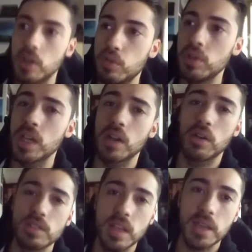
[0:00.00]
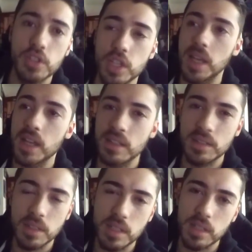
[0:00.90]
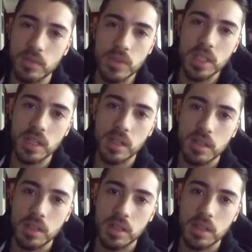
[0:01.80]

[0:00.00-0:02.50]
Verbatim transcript: l'unica cosa è cercare di tenerla in vita